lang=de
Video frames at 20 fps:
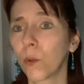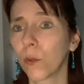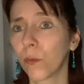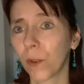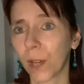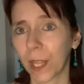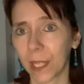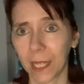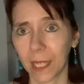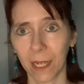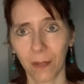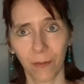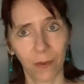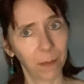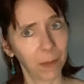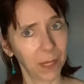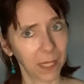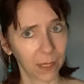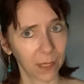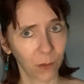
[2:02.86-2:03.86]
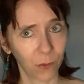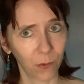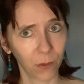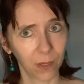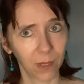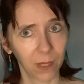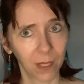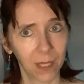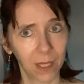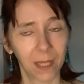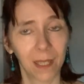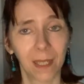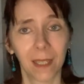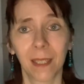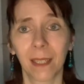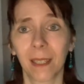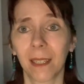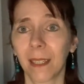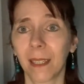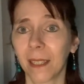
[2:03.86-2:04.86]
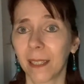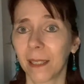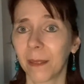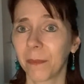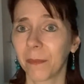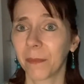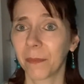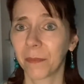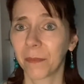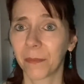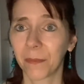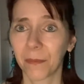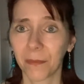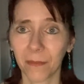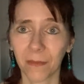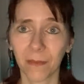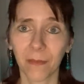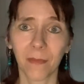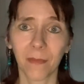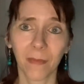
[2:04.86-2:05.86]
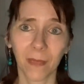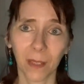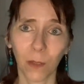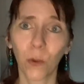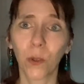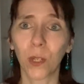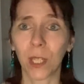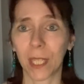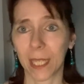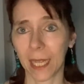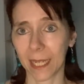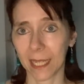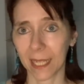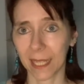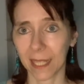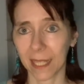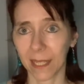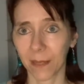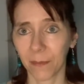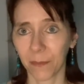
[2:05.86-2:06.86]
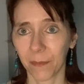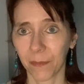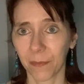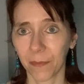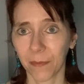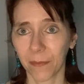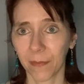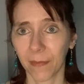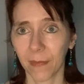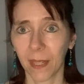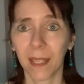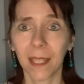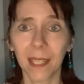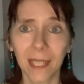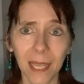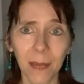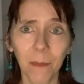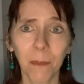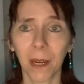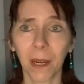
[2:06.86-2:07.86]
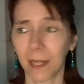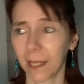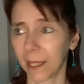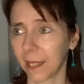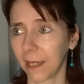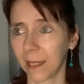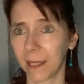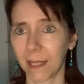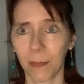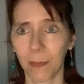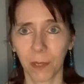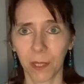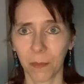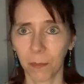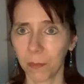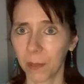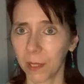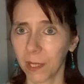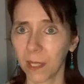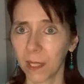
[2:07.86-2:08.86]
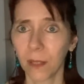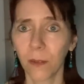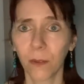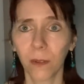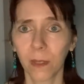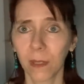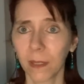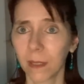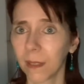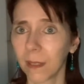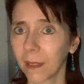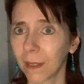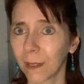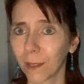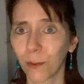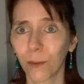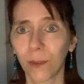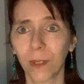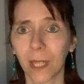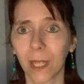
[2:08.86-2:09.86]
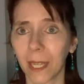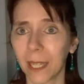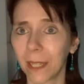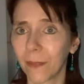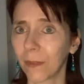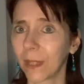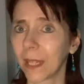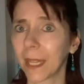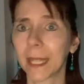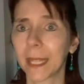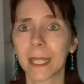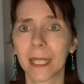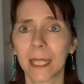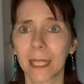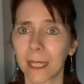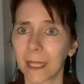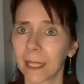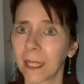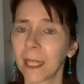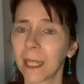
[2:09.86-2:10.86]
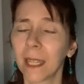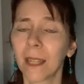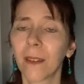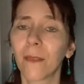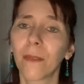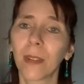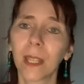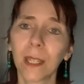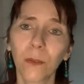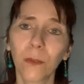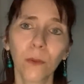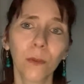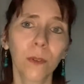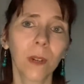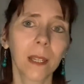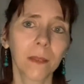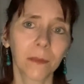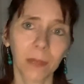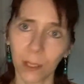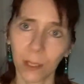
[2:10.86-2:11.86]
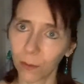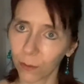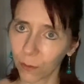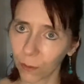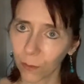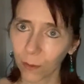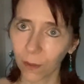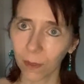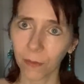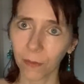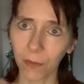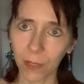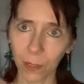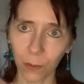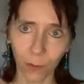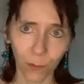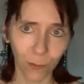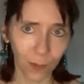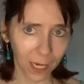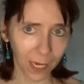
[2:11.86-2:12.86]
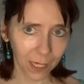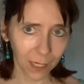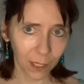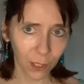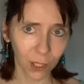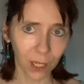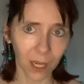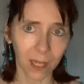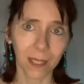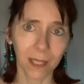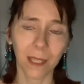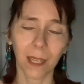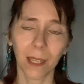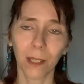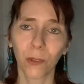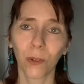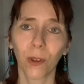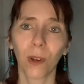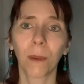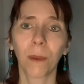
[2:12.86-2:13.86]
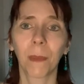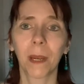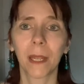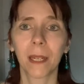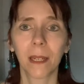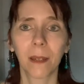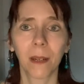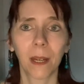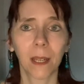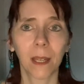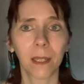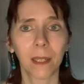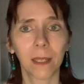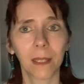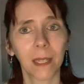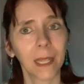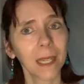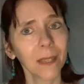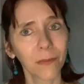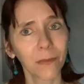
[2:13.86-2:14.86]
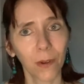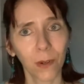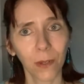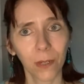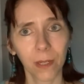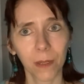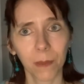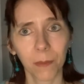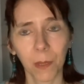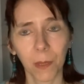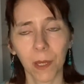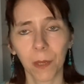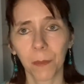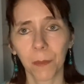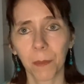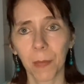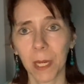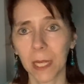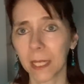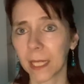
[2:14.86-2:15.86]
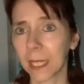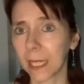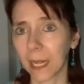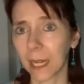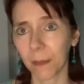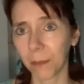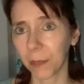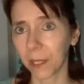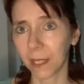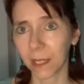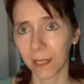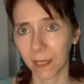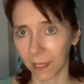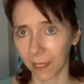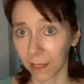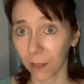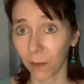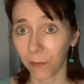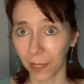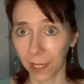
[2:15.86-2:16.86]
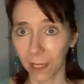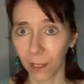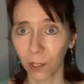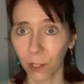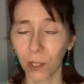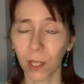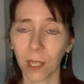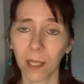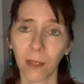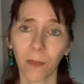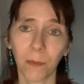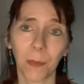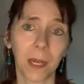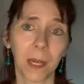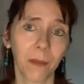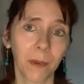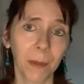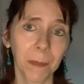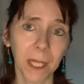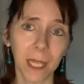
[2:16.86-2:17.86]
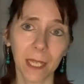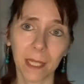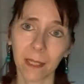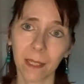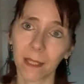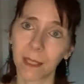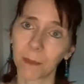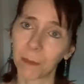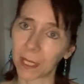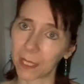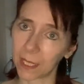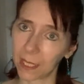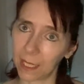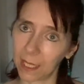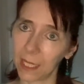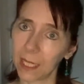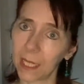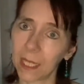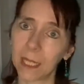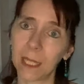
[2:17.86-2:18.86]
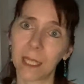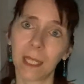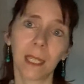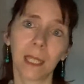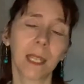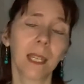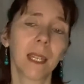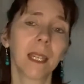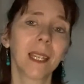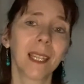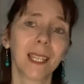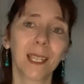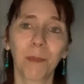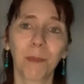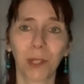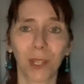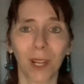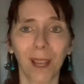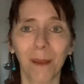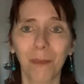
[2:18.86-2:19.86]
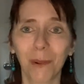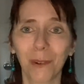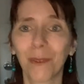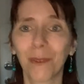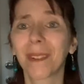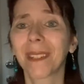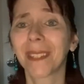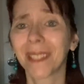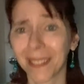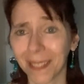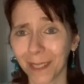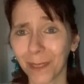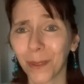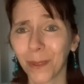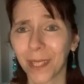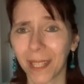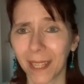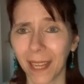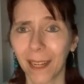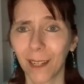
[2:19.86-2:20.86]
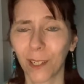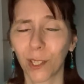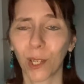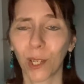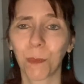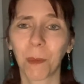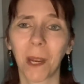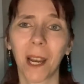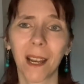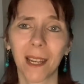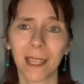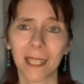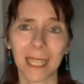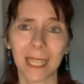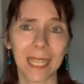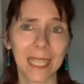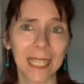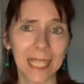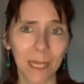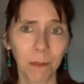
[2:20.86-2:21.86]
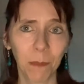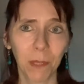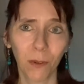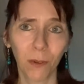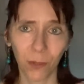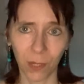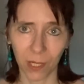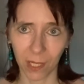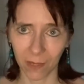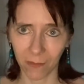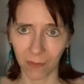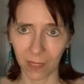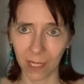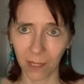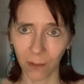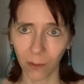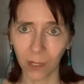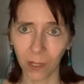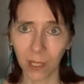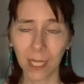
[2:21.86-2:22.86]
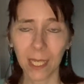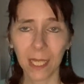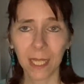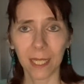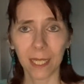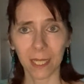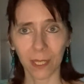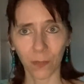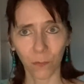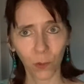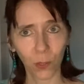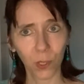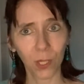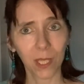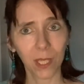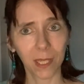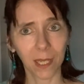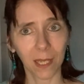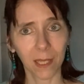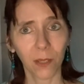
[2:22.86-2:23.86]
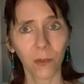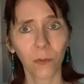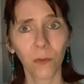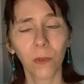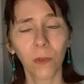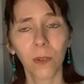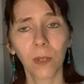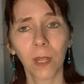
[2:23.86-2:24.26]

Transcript: vielleicht eine Verbesserung ähm, nötig hättest in jedem Bereich deines Lebens. Beziehungen, Gesundheit, Finanzen. Wenn du, wenn du, genug, wenn du genug Englisch kannst, kannst du auch meinen äh, Live-Audit äh, machen. Den habe ich, der ist auf Englisch, der ist auf meiner Webseite. Ich mache den Link in die, in die Beschreibung. Unten ist natürlich in englischer Sprache, ist ein zehnminütiges Video. Das führt dich dazu,